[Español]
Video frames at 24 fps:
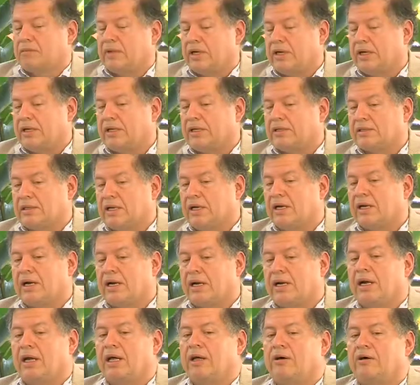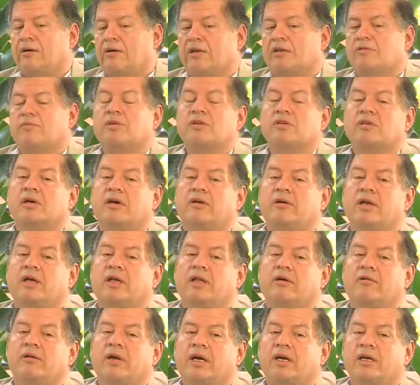el que está encargado o responsable
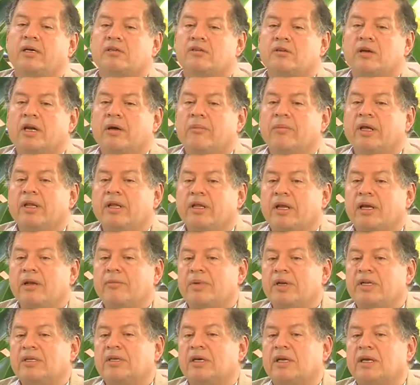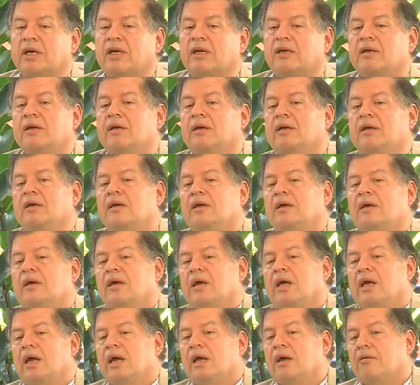de una gestión ambiental empresarial,
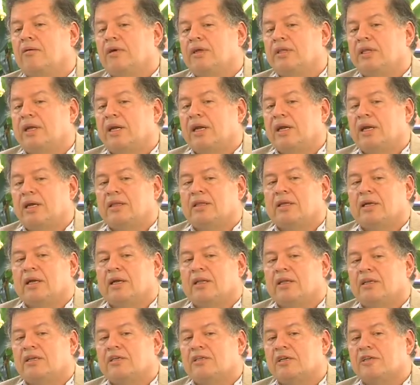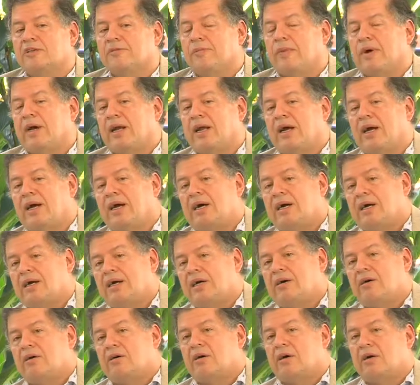encuentra ahí las directrices para
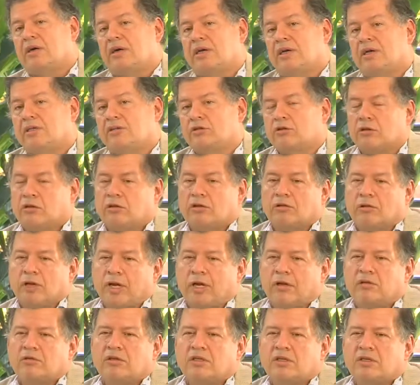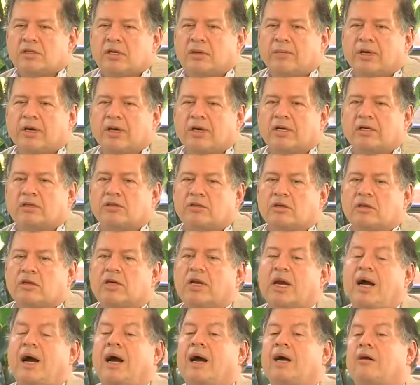estructurar un sistema de
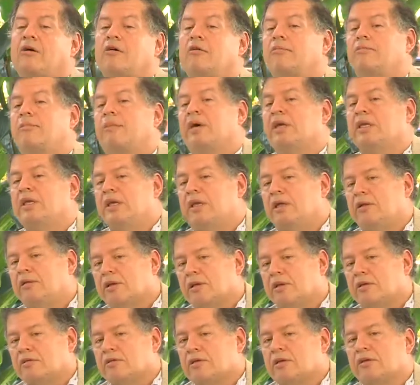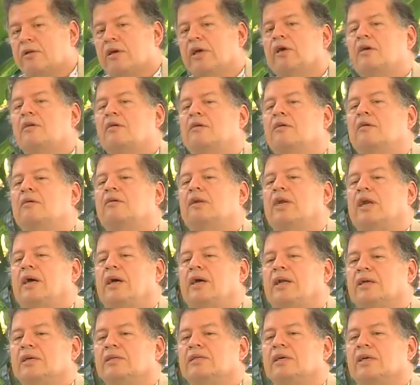gestión acompañado inclusive con la
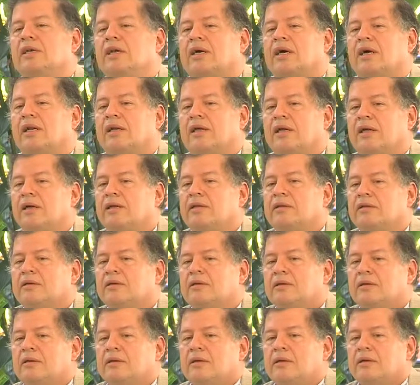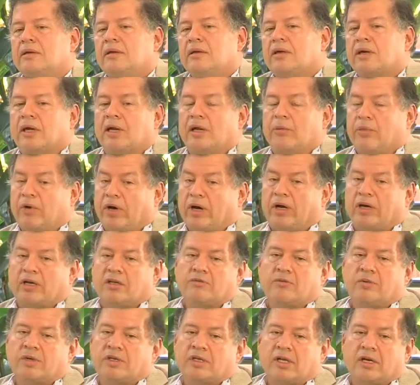gerencia de la calidad que le pueda dar
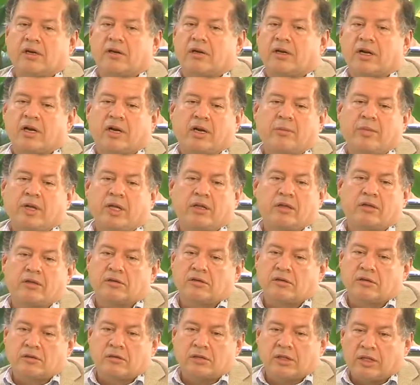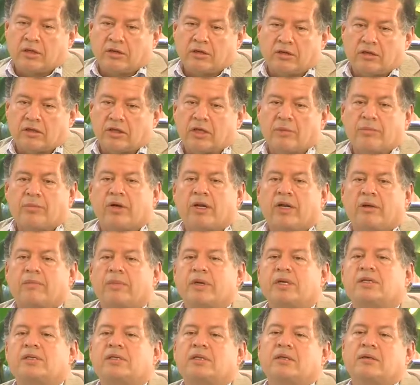respuesta a los requerimientos de todo tipo a la
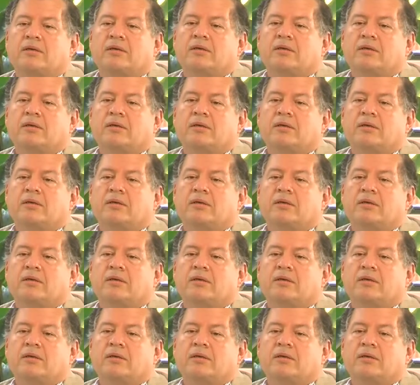empresa.